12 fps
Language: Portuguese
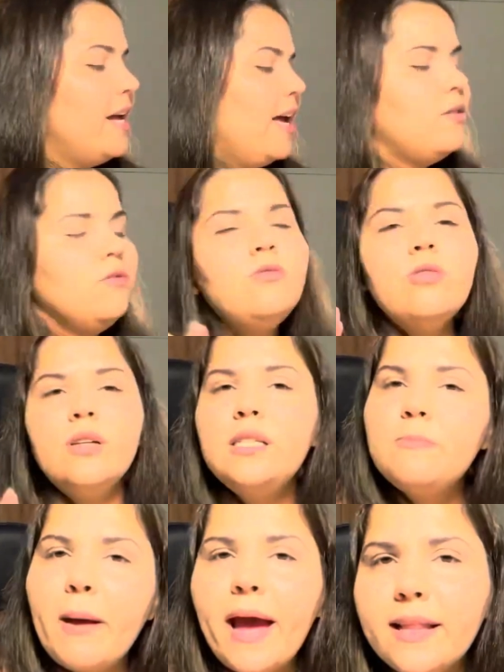Eu não sou
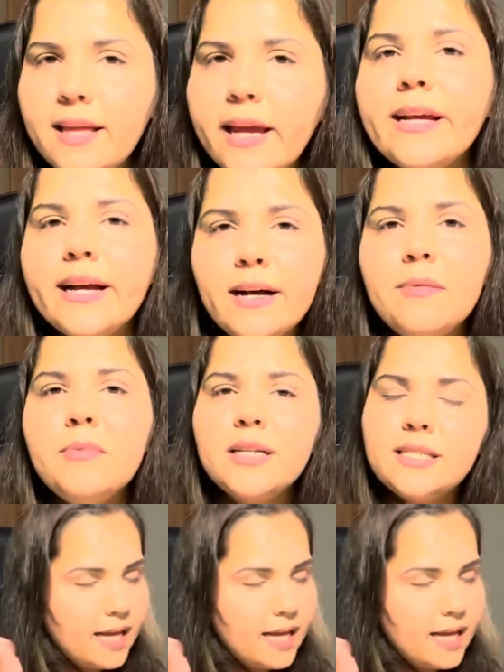esperta em câmeras, tá?